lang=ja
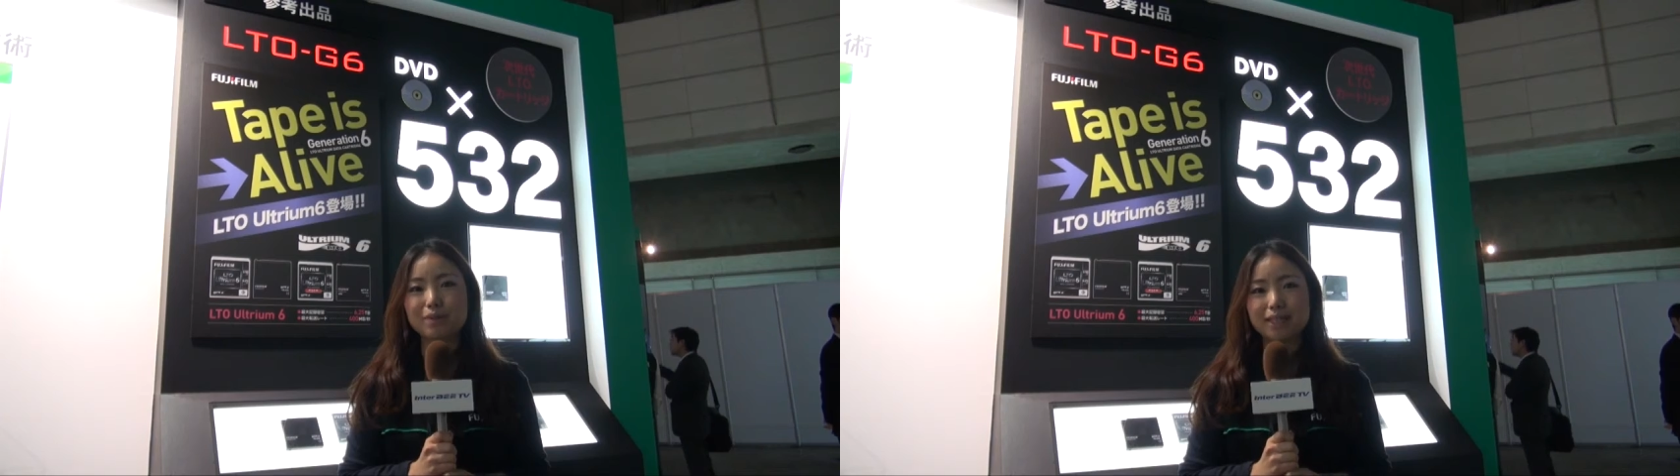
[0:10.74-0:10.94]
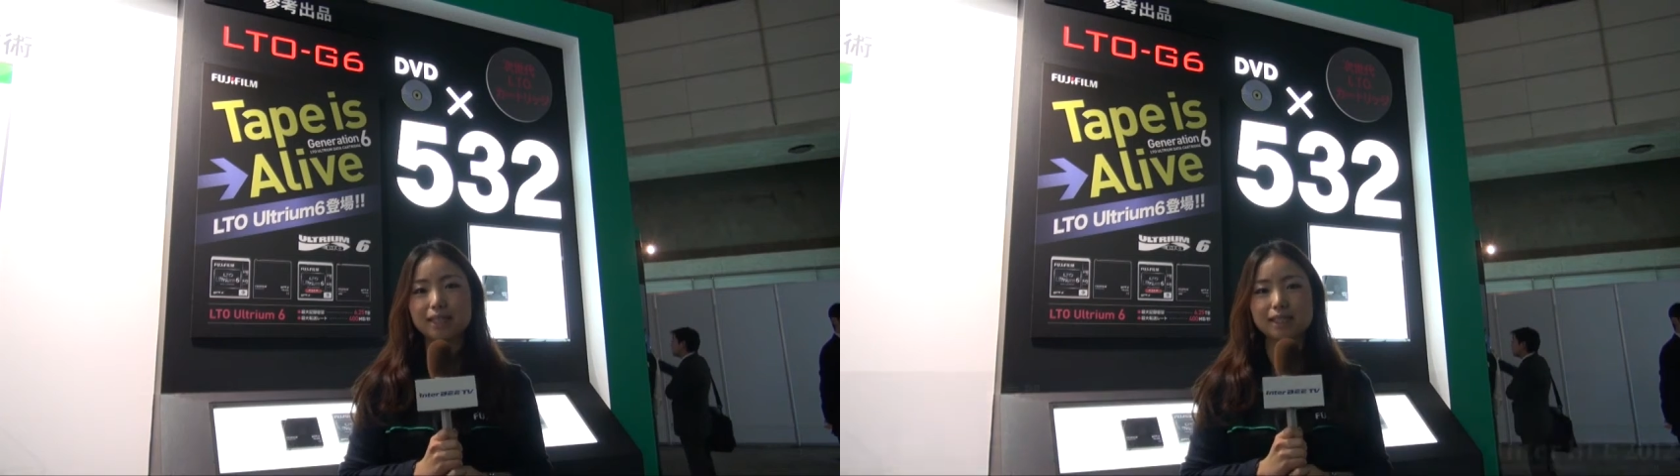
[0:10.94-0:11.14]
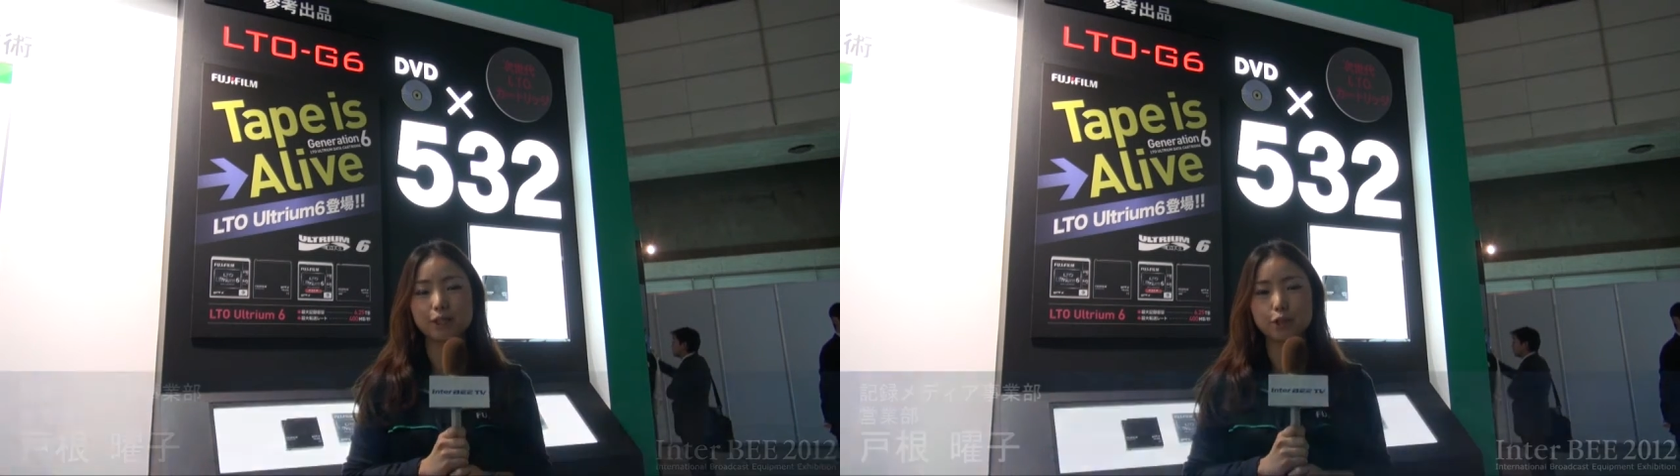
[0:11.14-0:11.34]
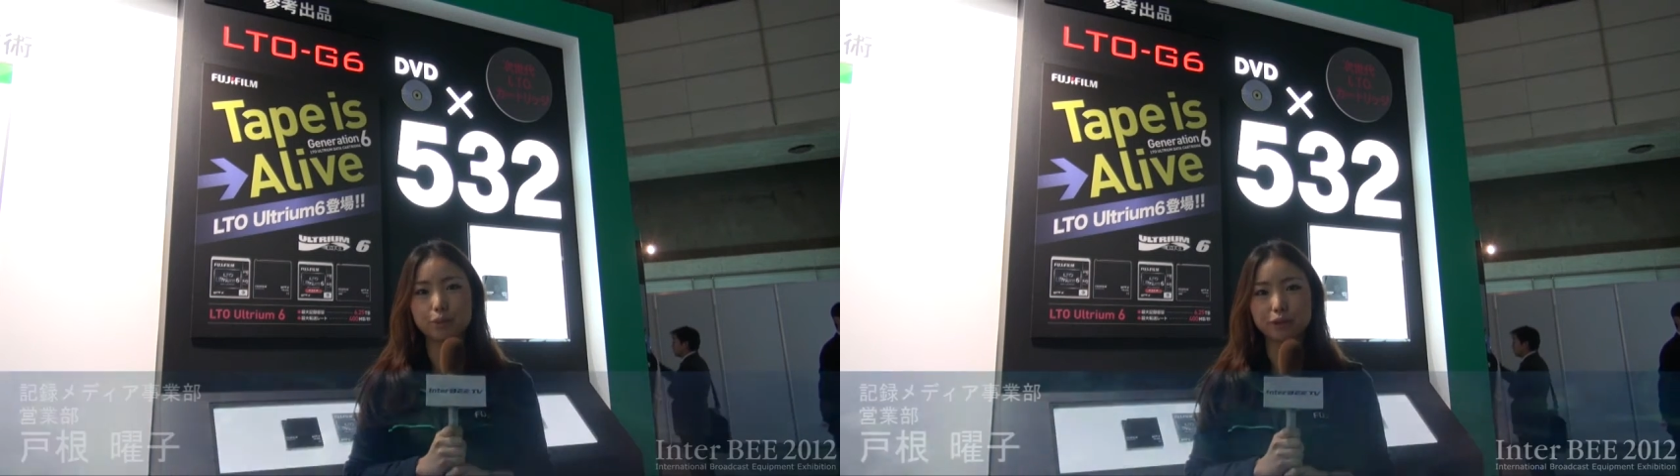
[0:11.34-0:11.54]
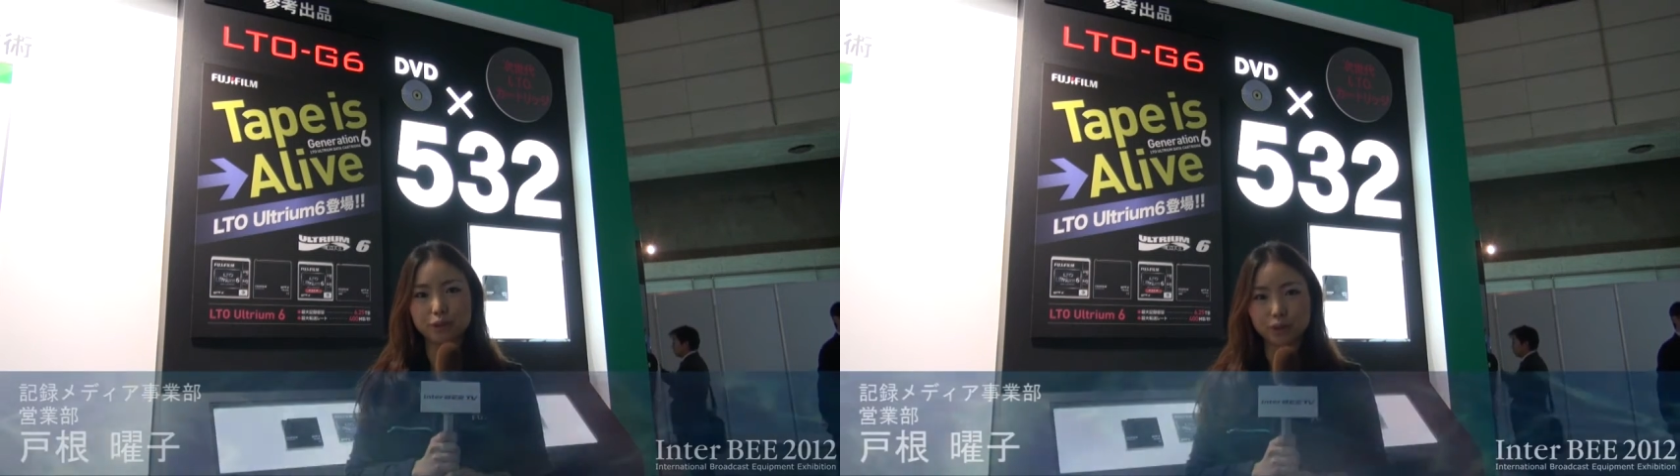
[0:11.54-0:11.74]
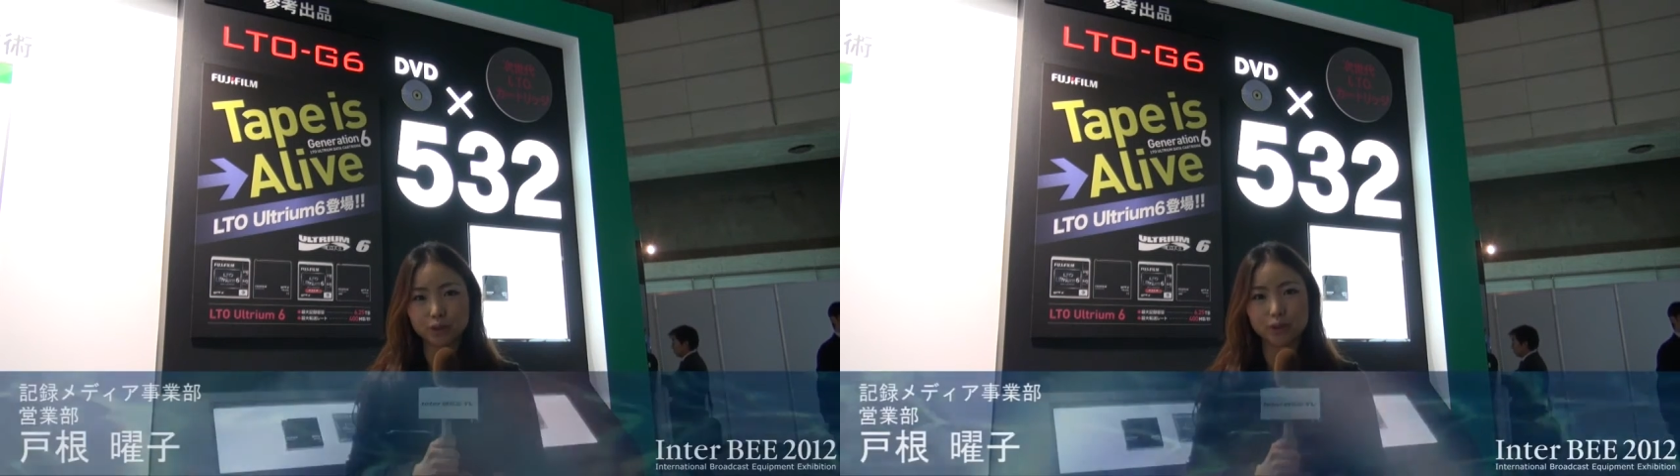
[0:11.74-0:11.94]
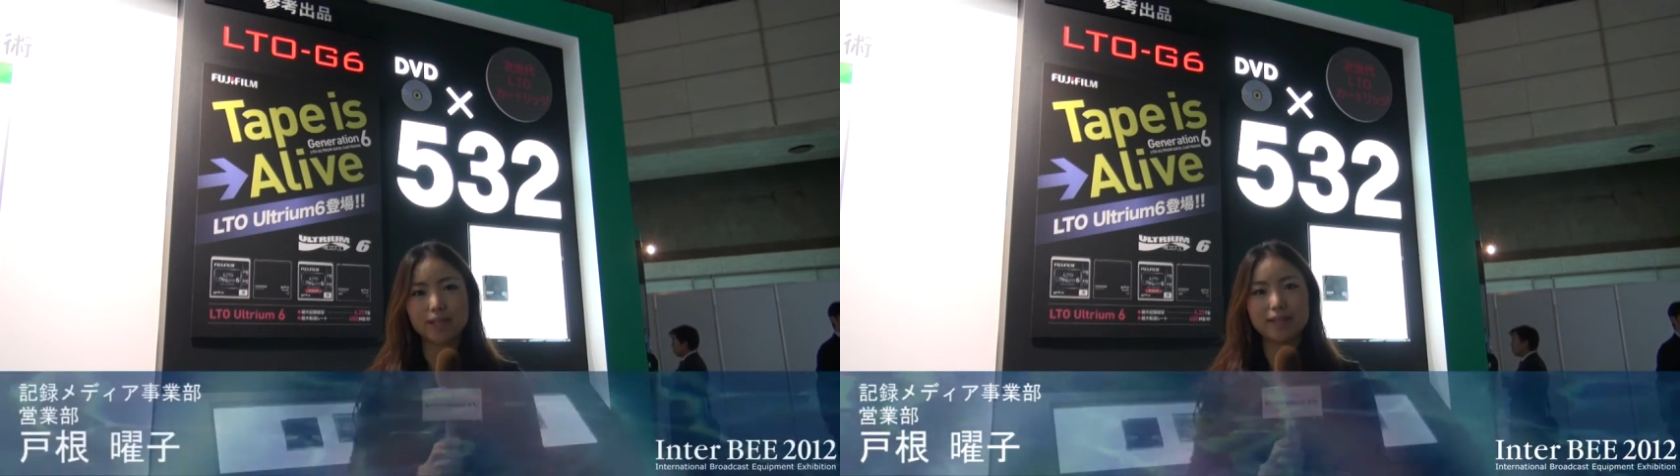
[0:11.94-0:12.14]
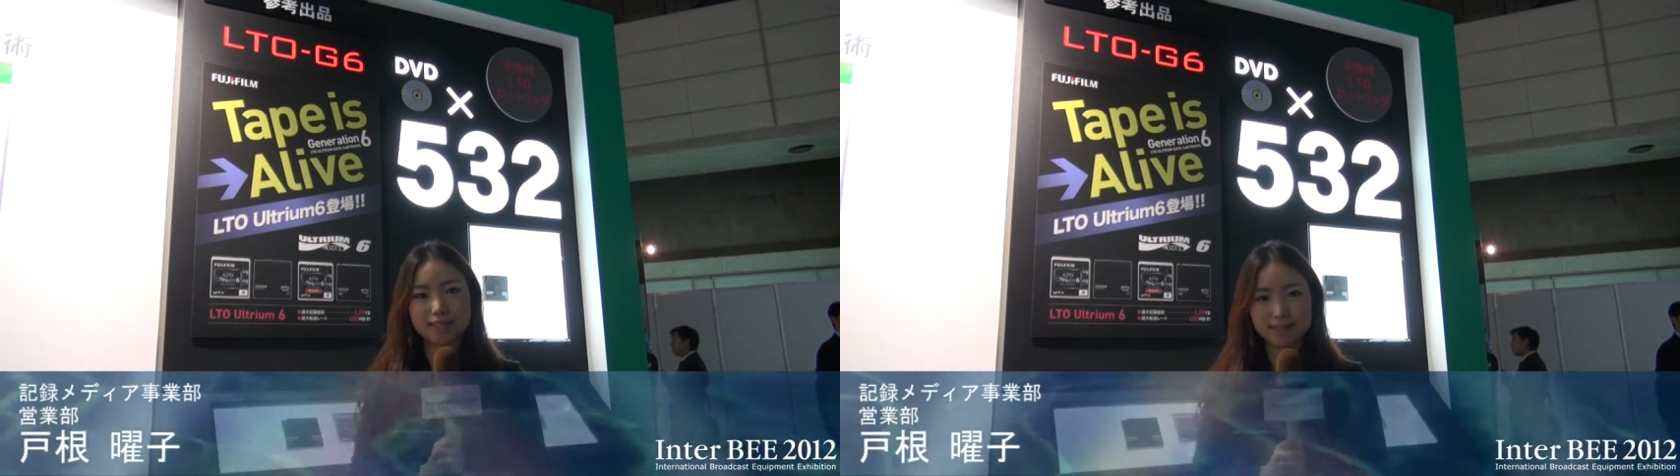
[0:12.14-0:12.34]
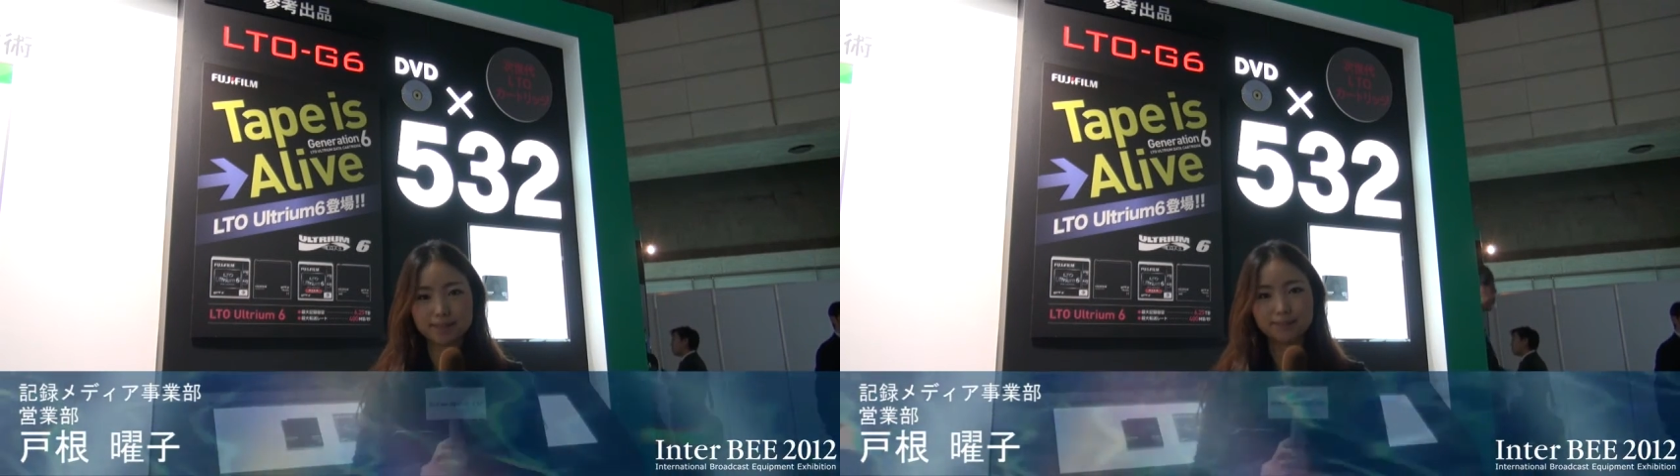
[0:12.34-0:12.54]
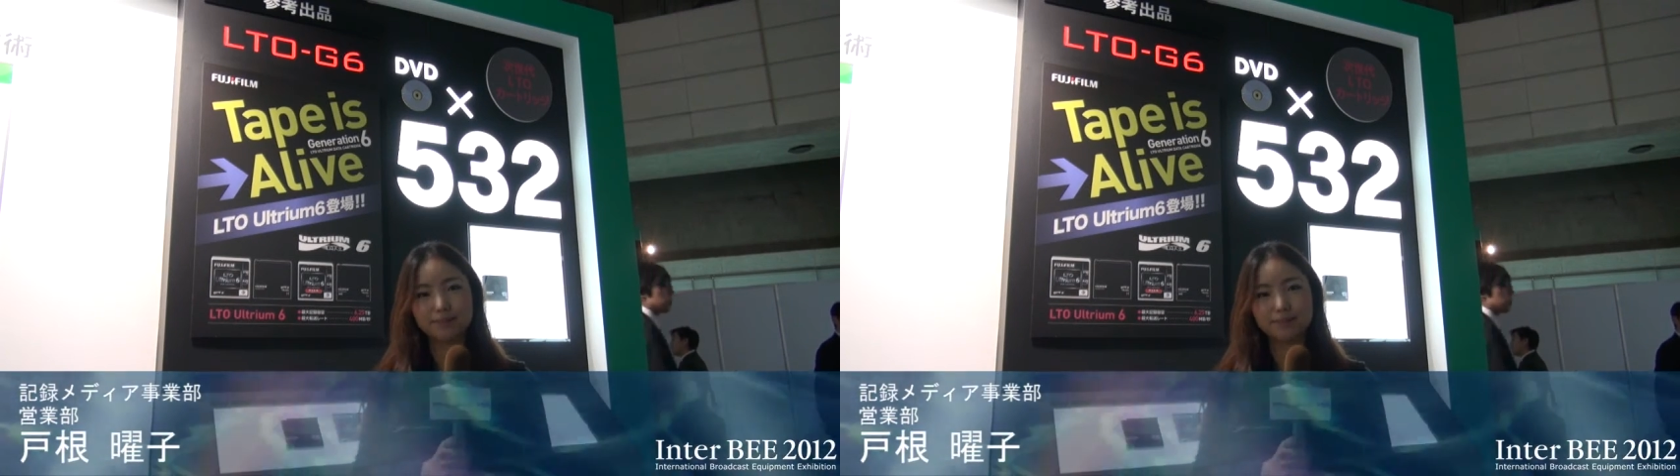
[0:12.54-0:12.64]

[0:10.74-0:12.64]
メディア事業部の利根です、